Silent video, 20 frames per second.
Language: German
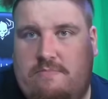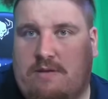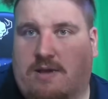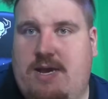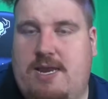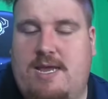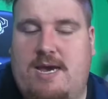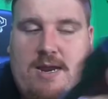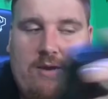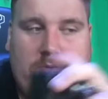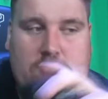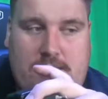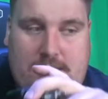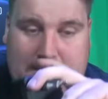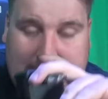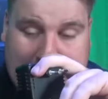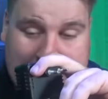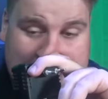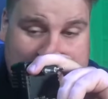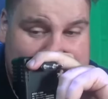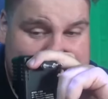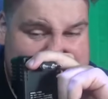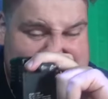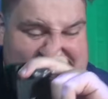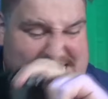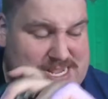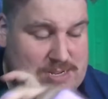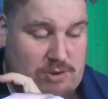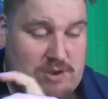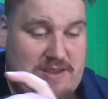keine Ahnung, die hat
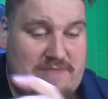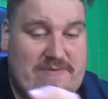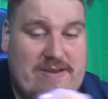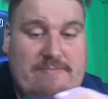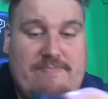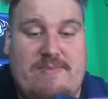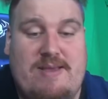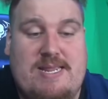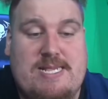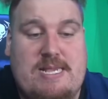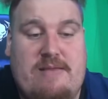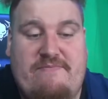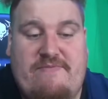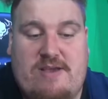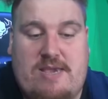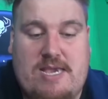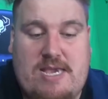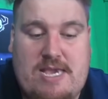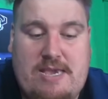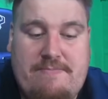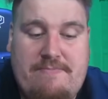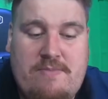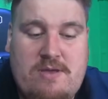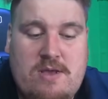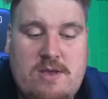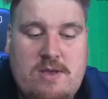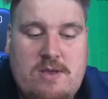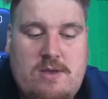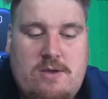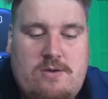das irgendwann mir das einfach gegeben
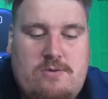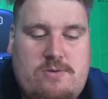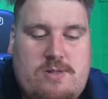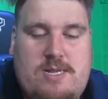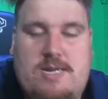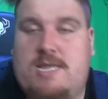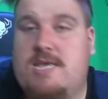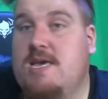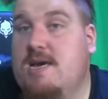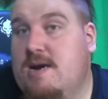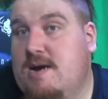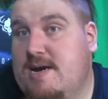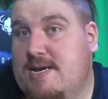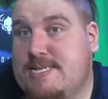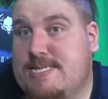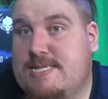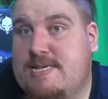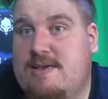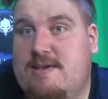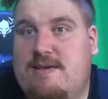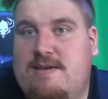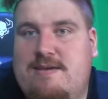und gesagt, hier hast du,